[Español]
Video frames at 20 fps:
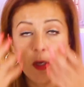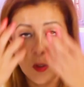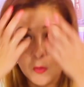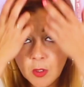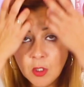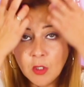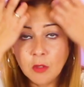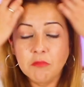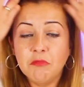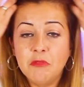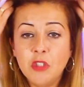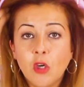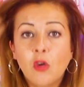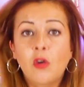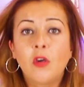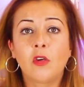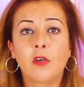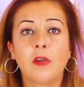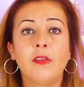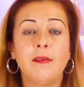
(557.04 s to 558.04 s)
pero bueno, yo
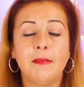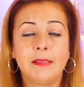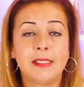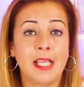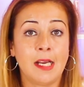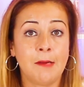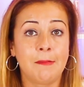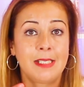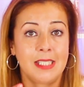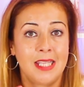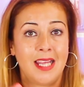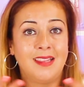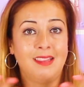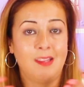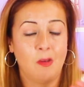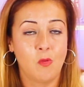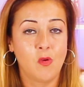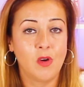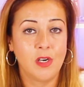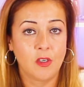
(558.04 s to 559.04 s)
creo que debe ser
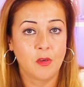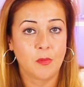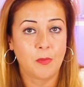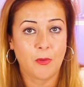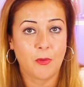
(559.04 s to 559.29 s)
bastante bueno,